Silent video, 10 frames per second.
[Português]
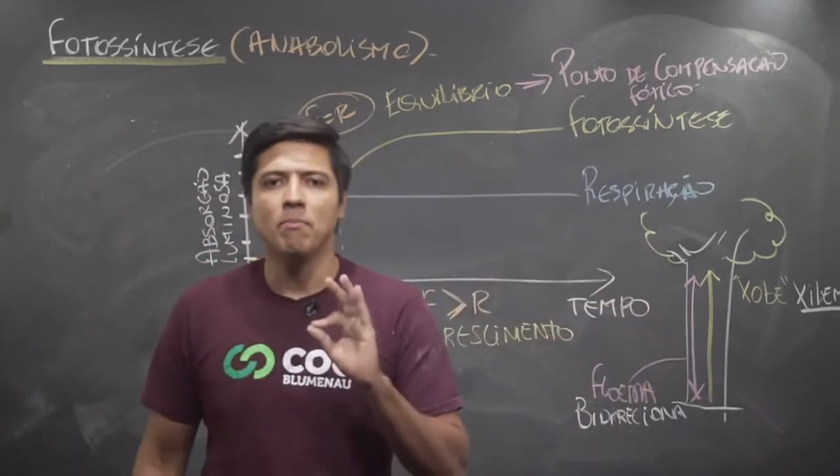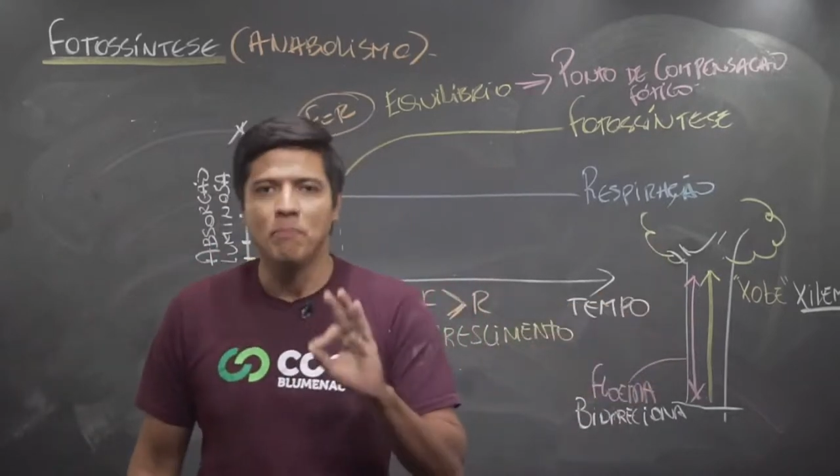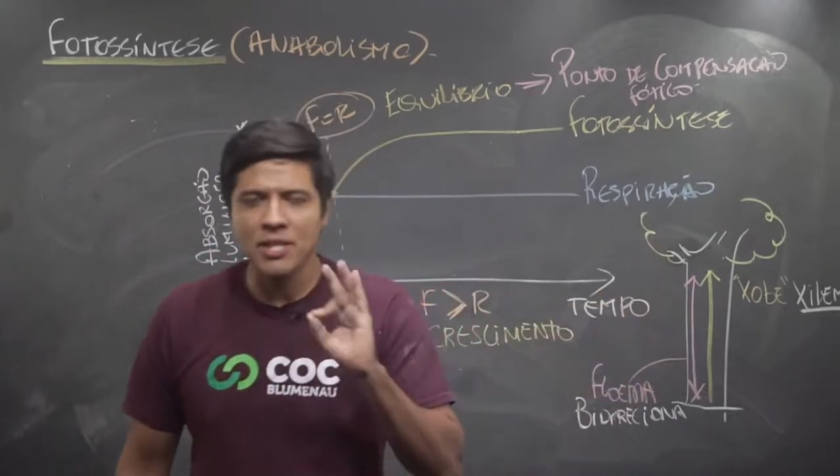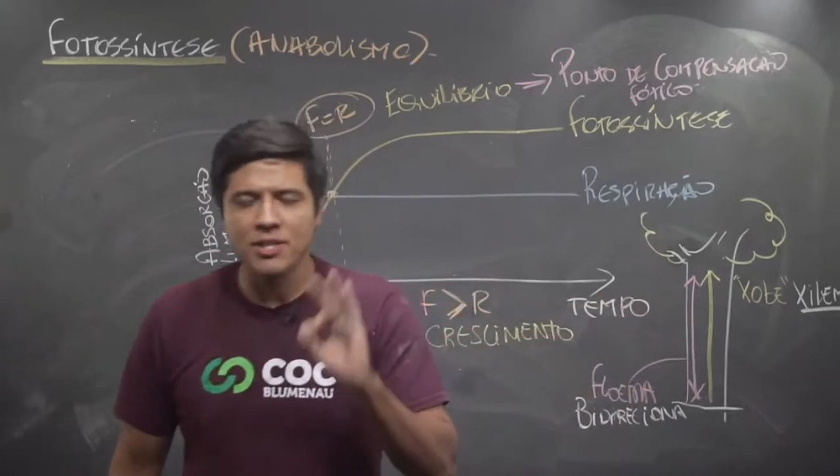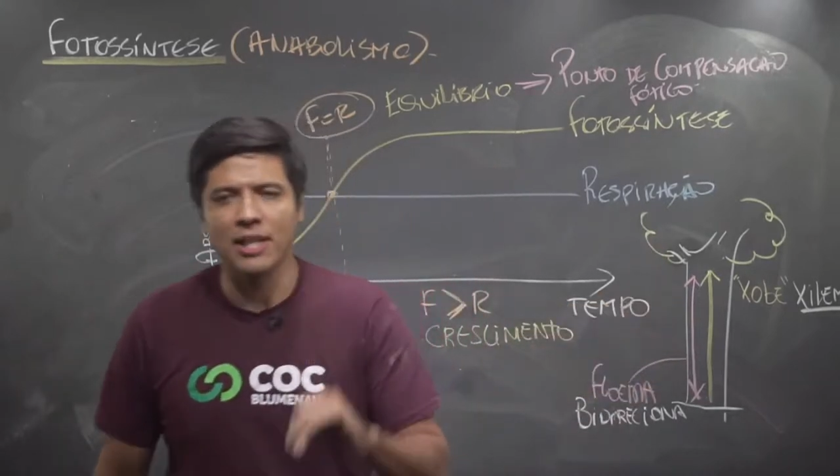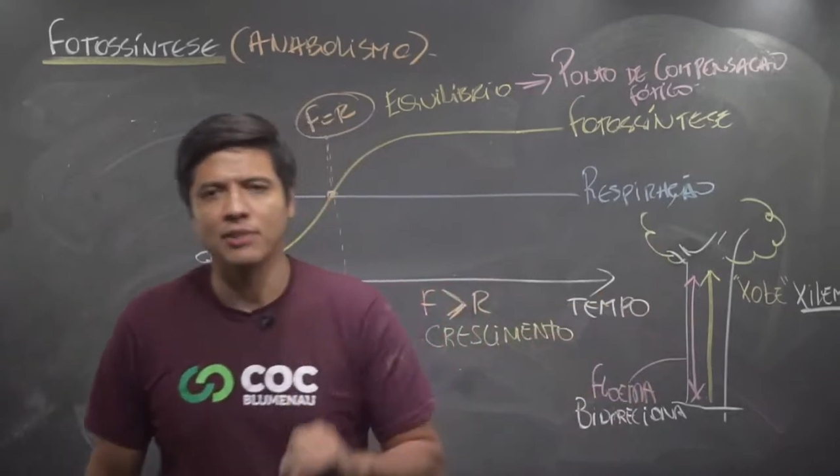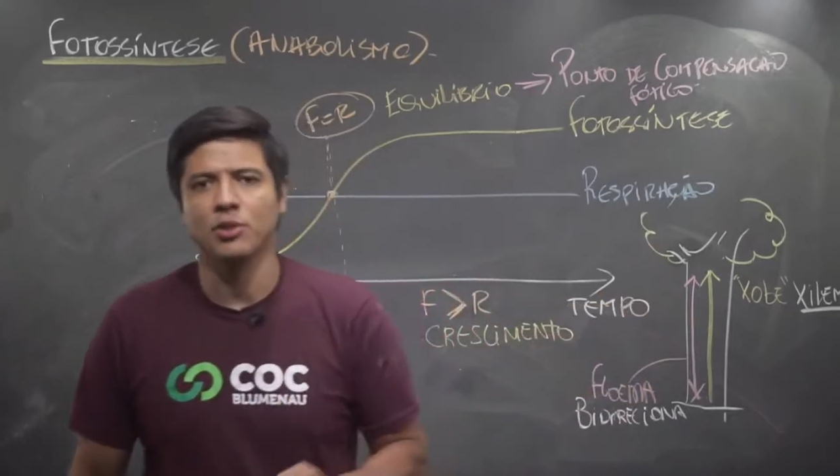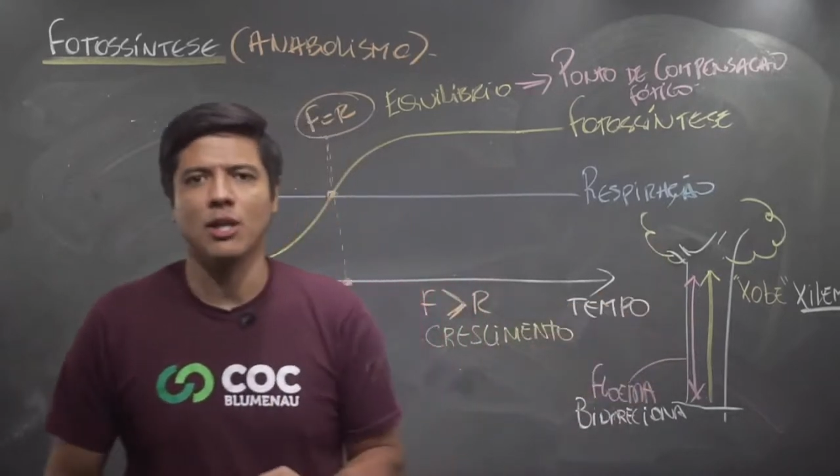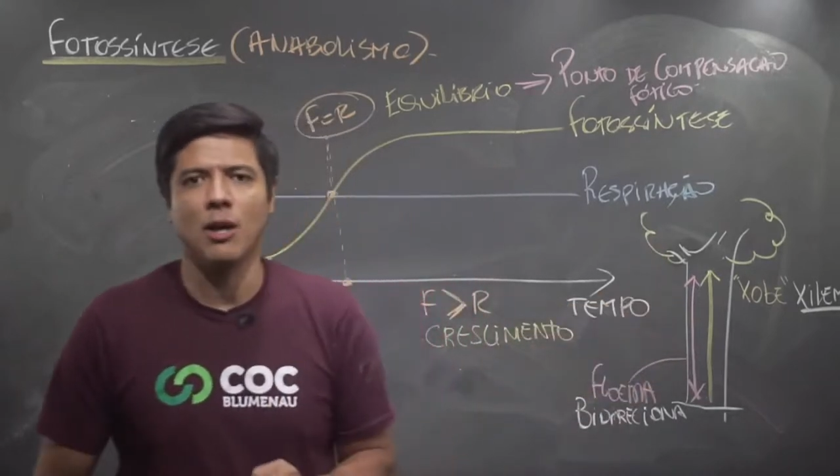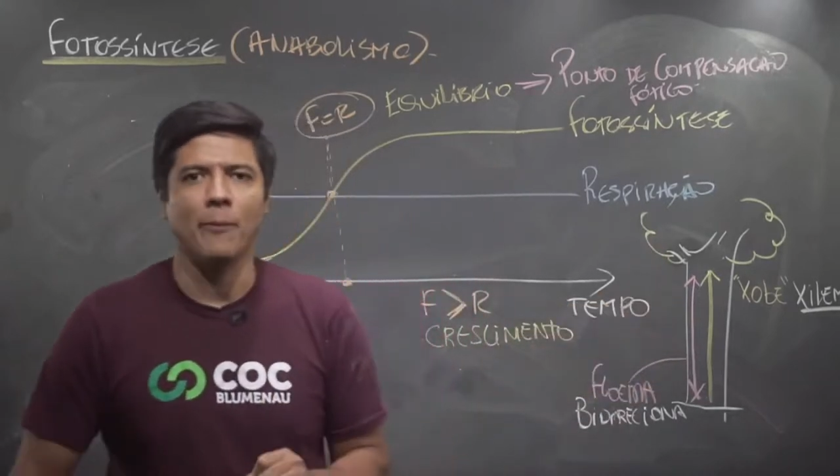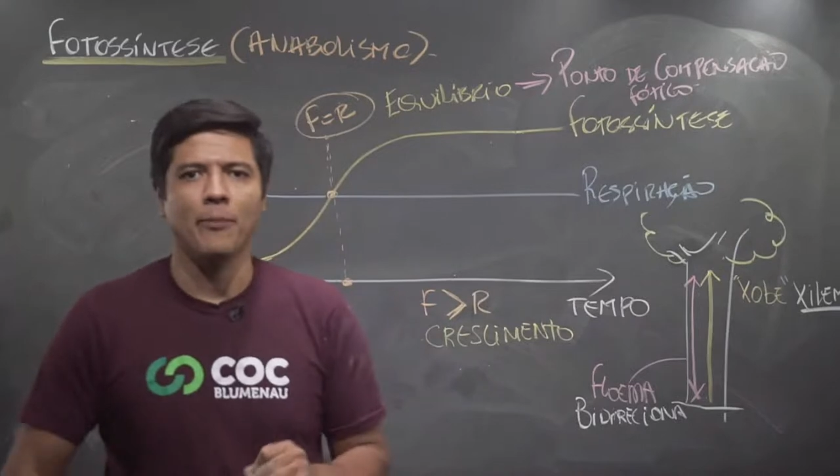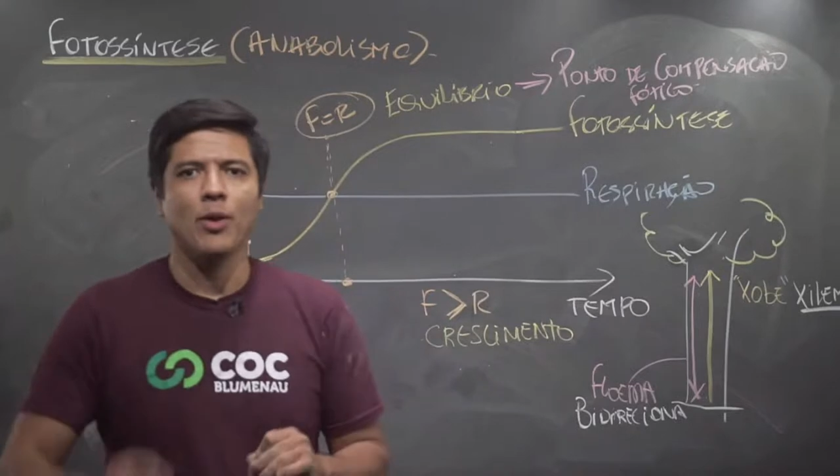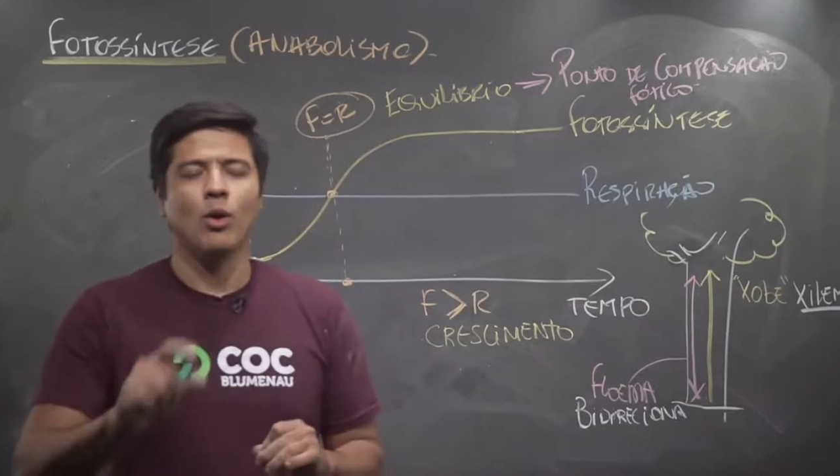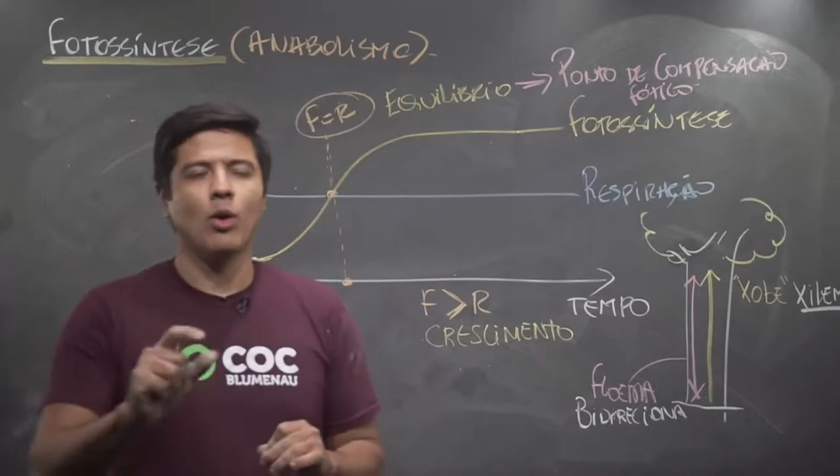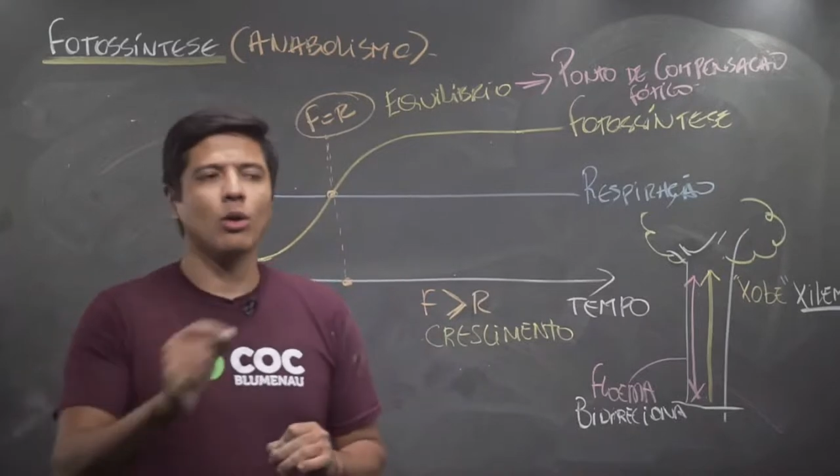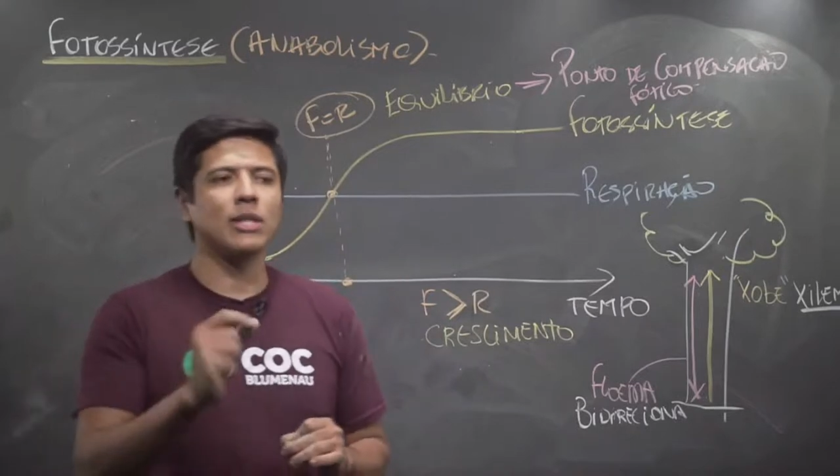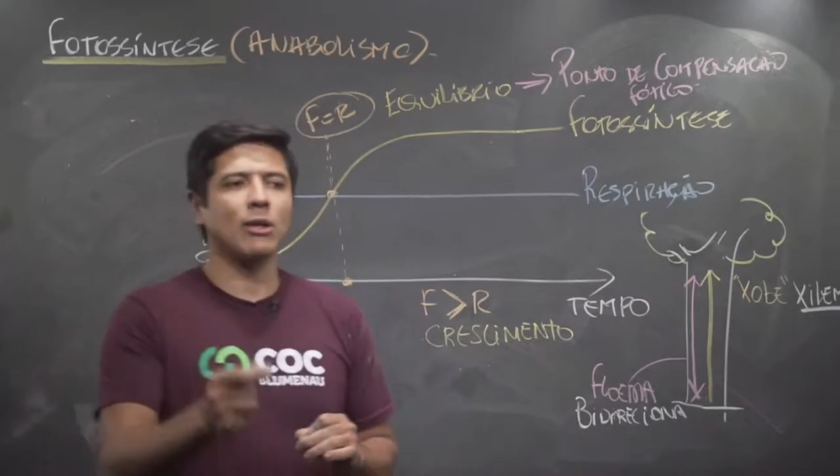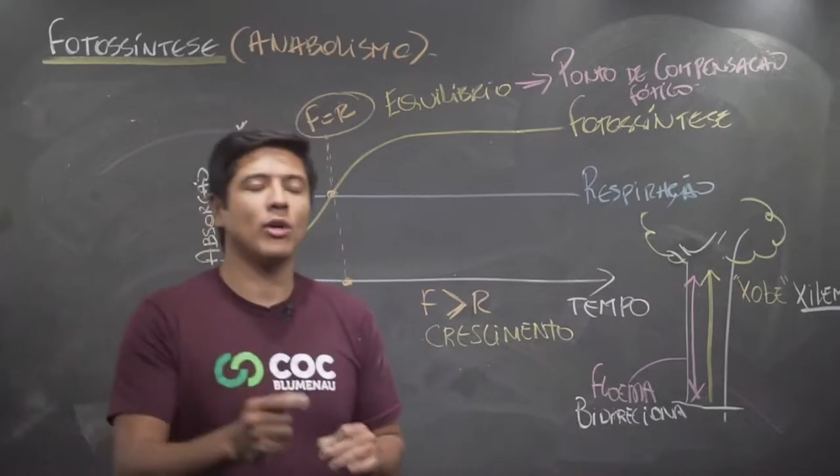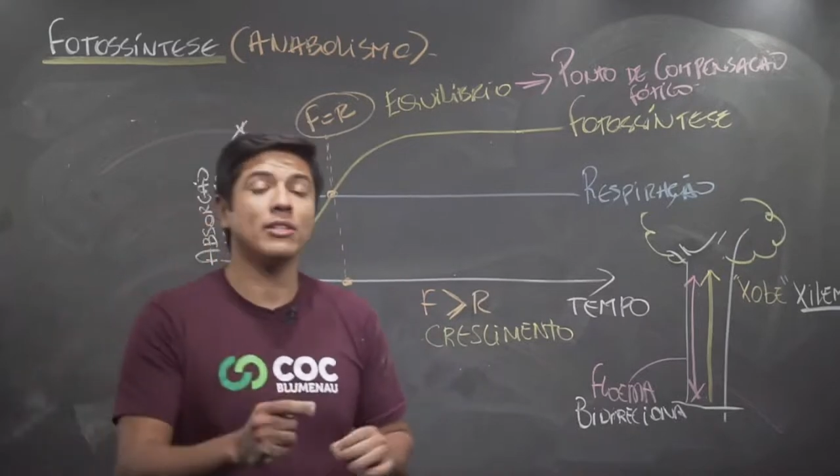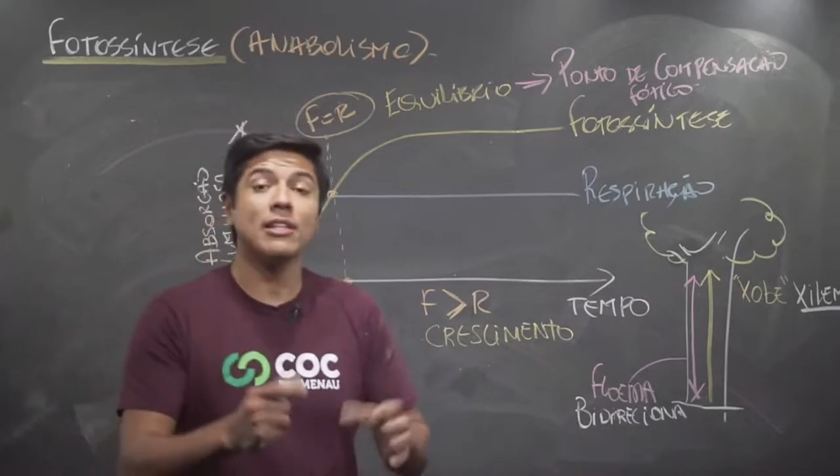Bidirecional.
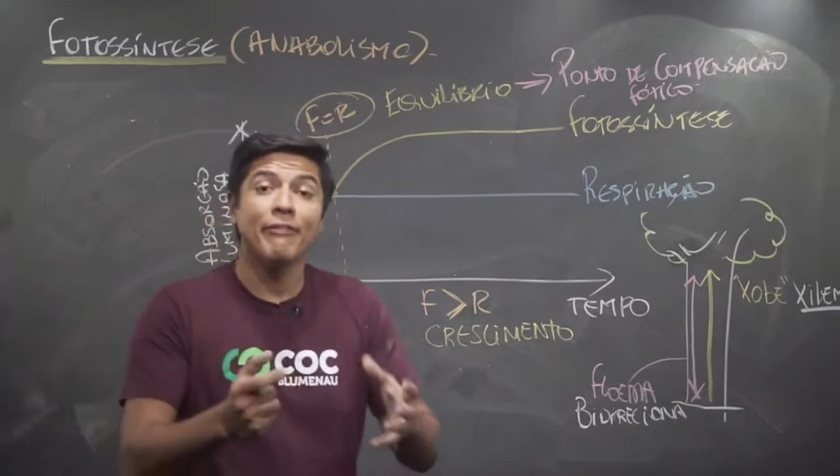Outra coisa,